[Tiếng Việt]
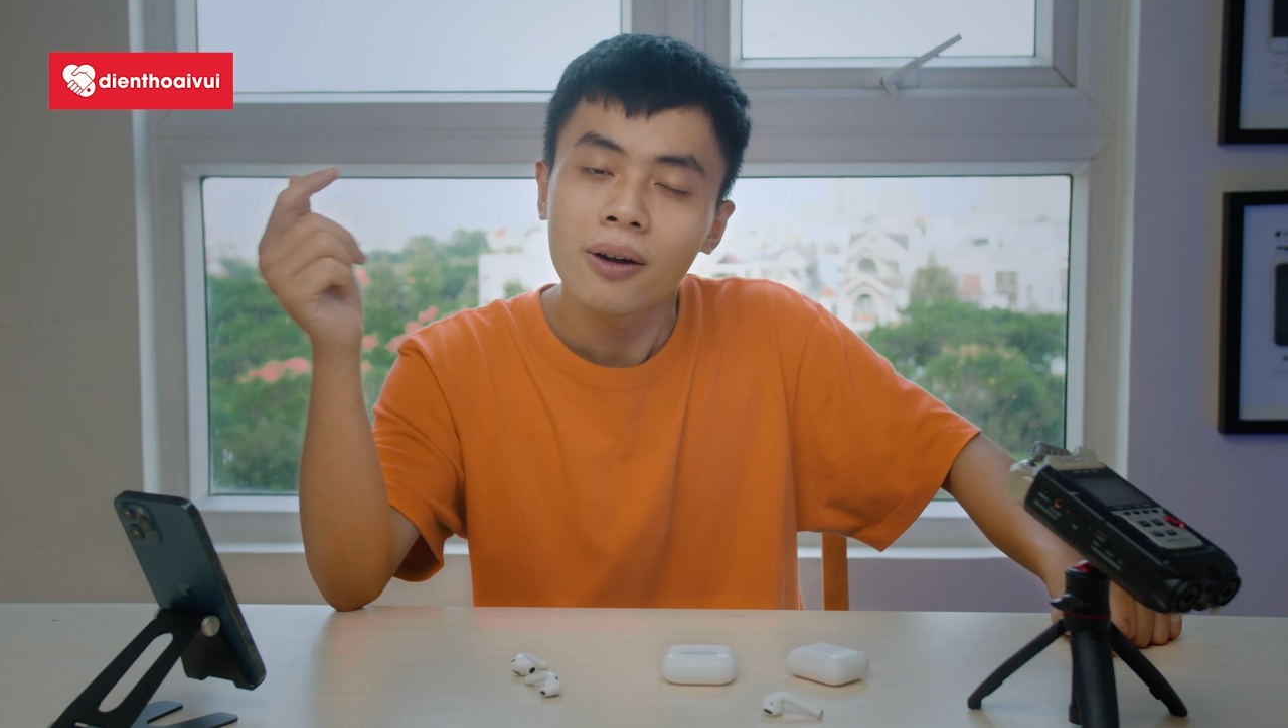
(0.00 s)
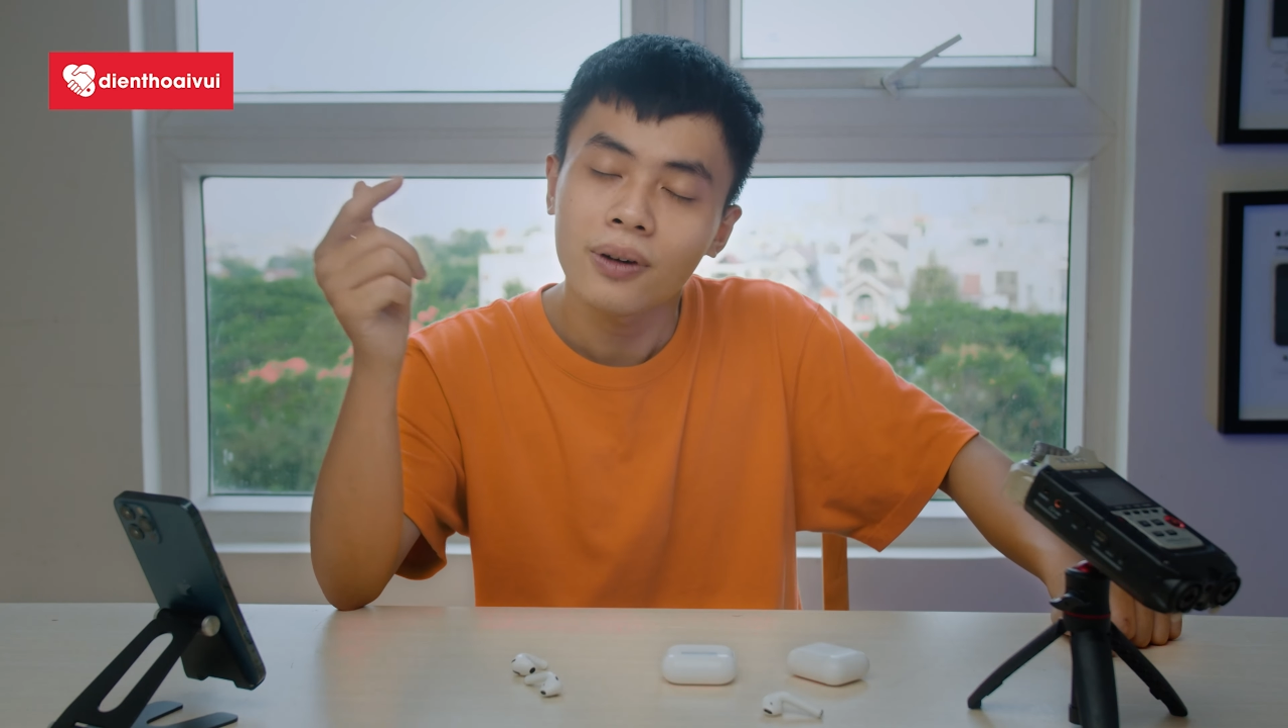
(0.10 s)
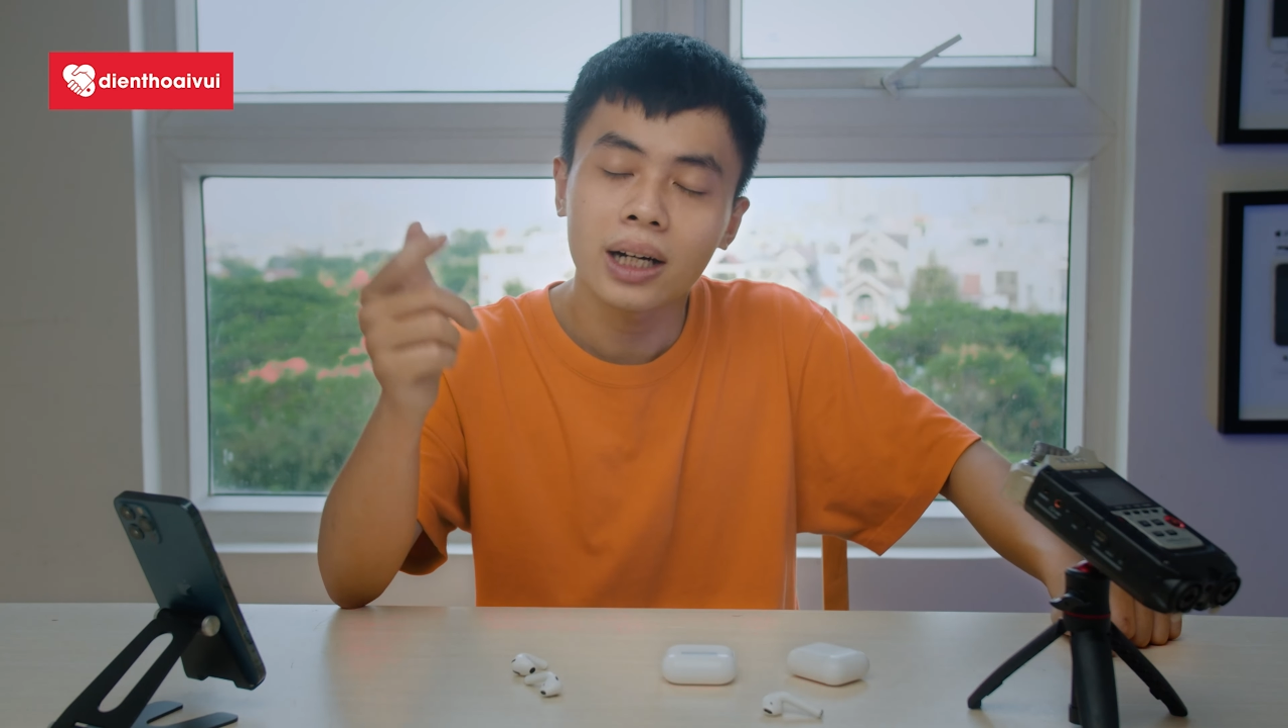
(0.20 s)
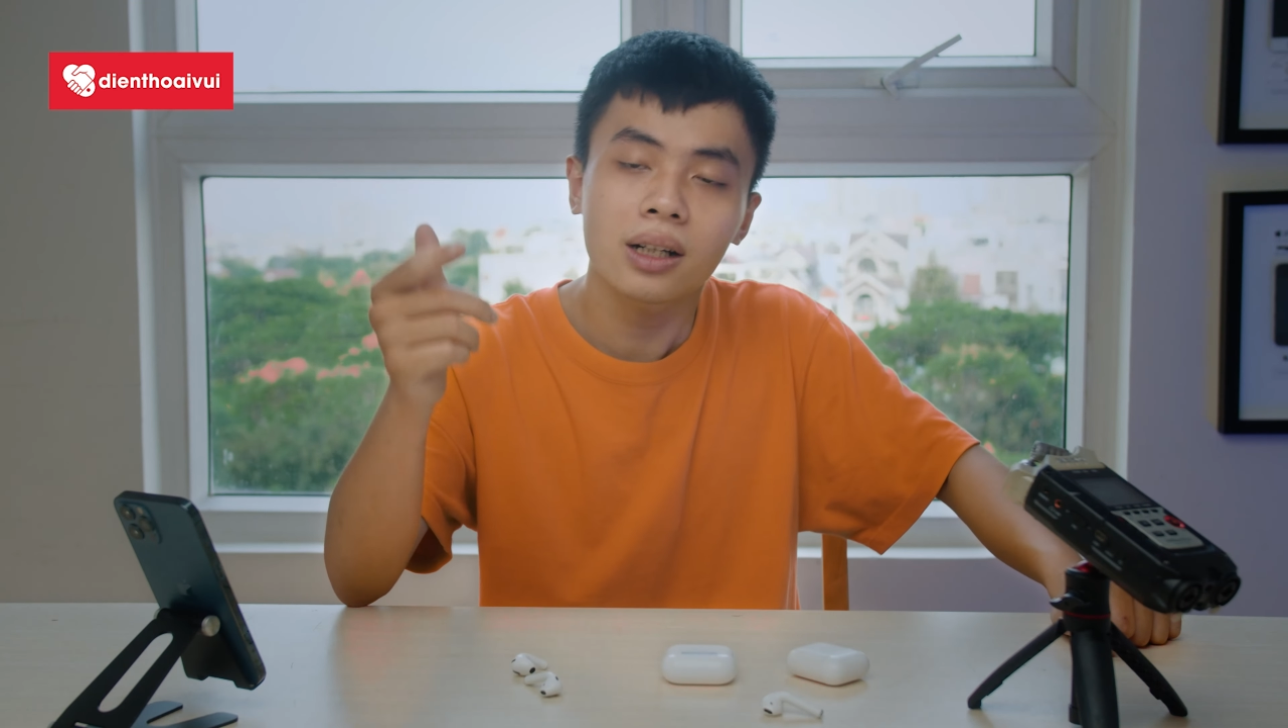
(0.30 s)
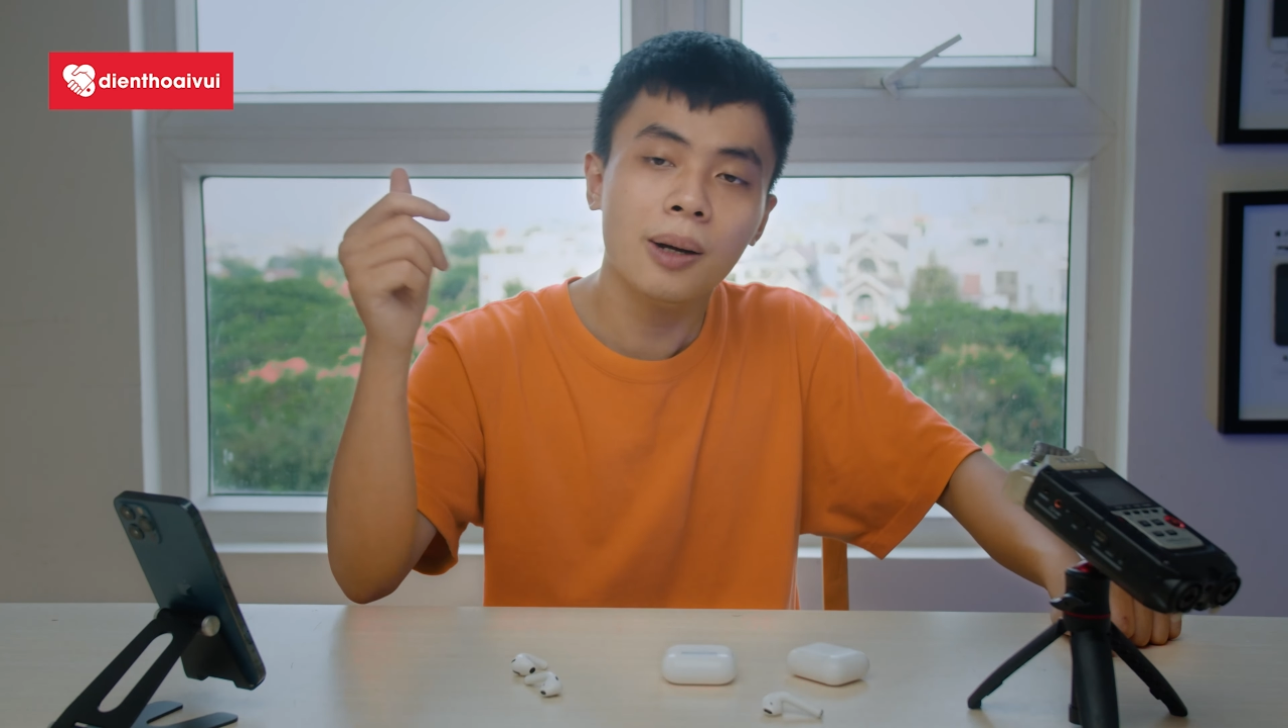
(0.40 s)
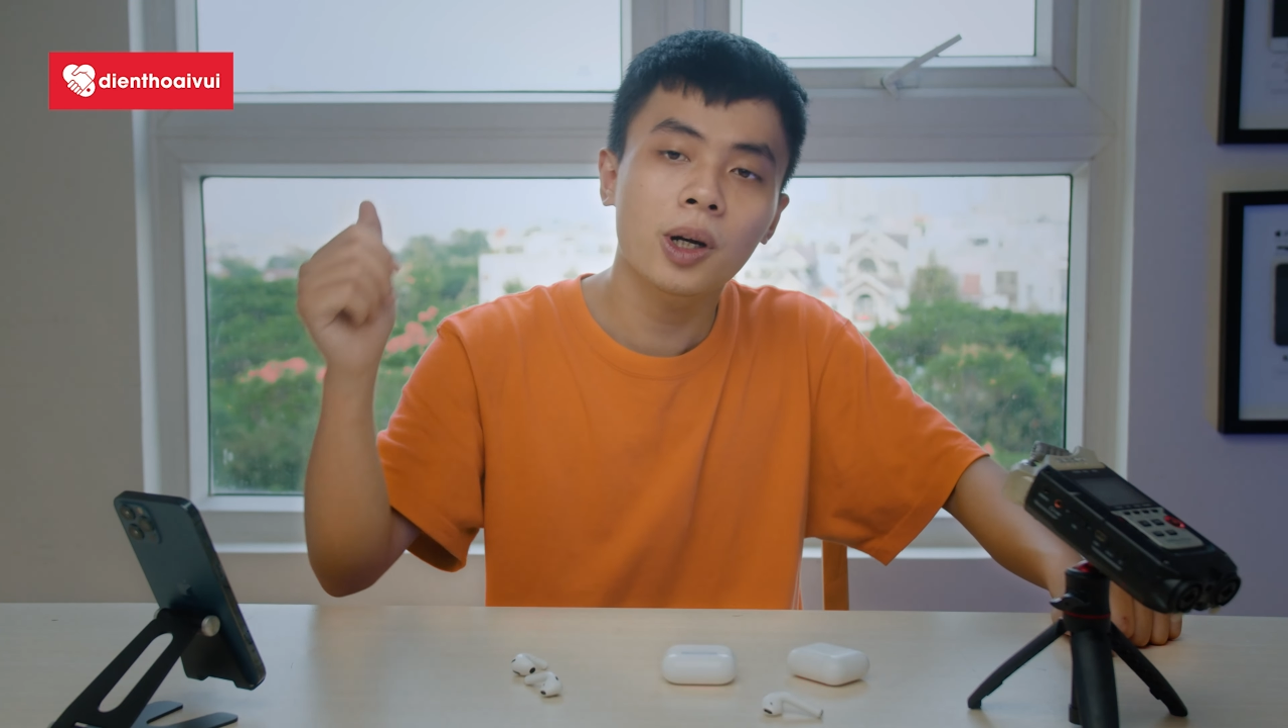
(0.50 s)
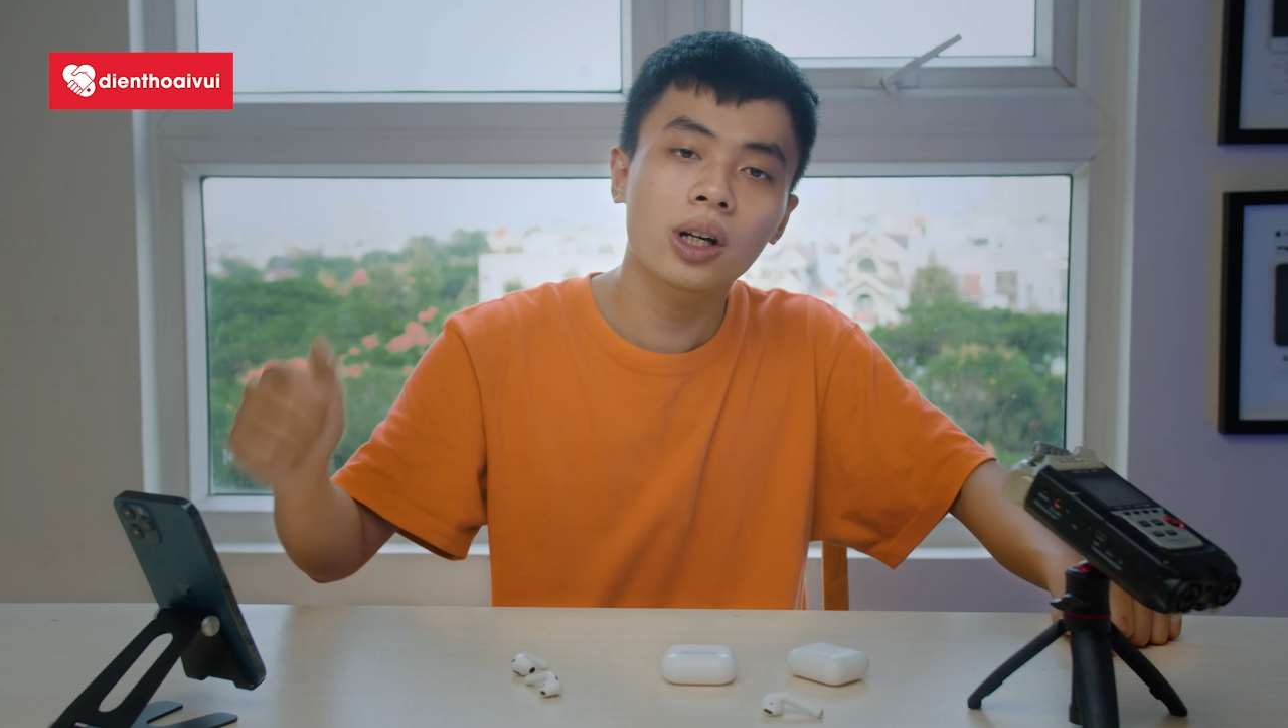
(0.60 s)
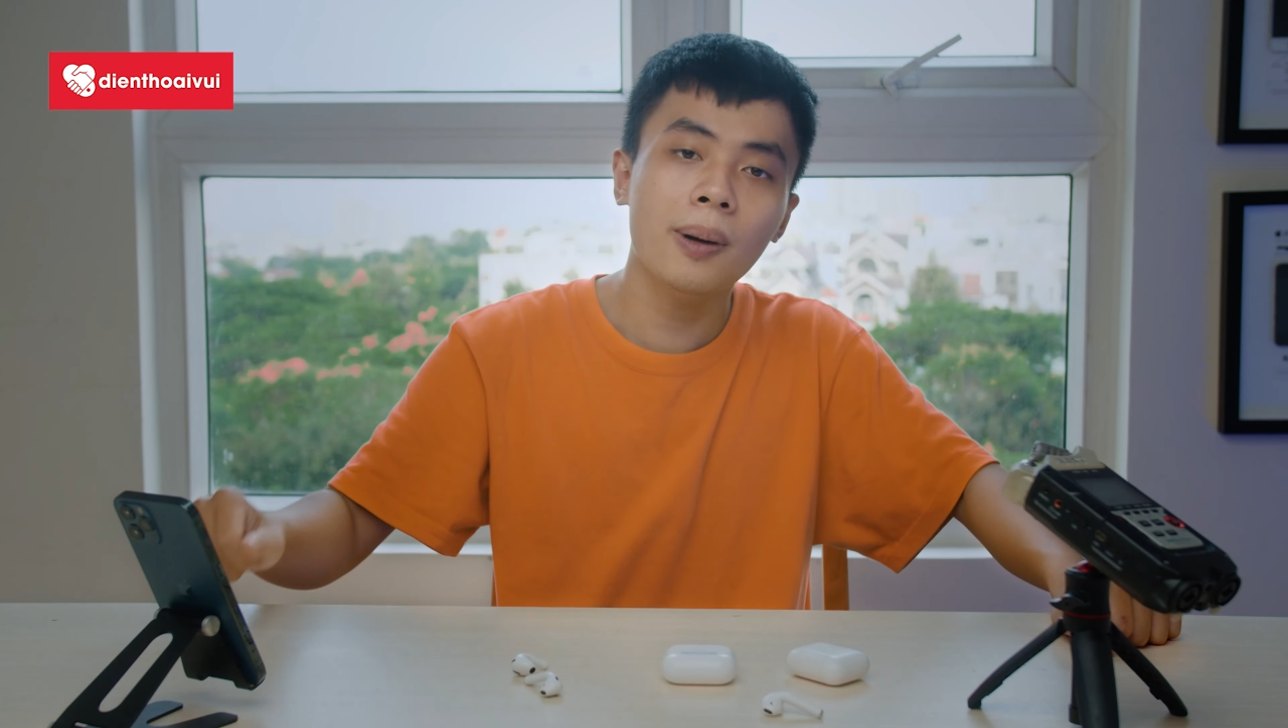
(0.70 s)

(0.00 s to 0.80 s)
và rất cảm ơn các